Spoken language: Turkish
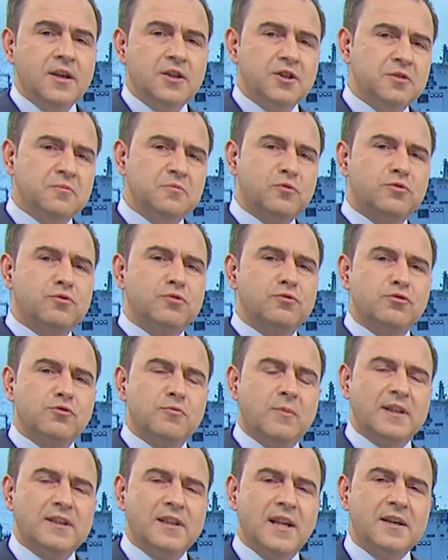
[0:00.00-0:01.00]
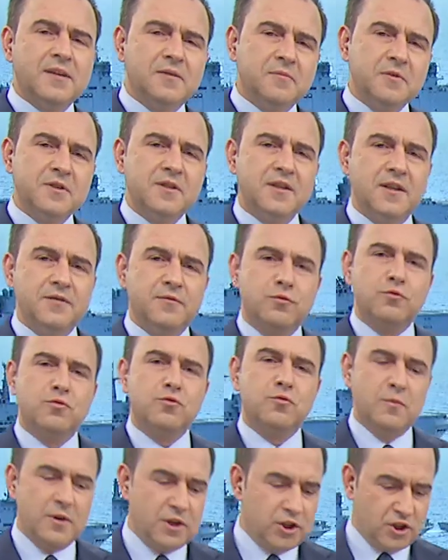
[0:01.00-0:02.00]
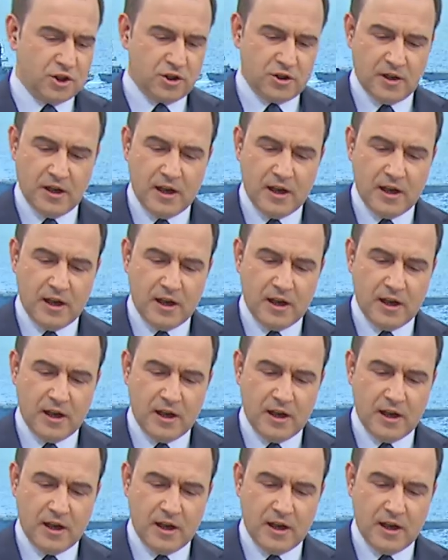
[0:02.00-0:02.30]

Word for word: Şimdi bütün uzmanlar biz F-35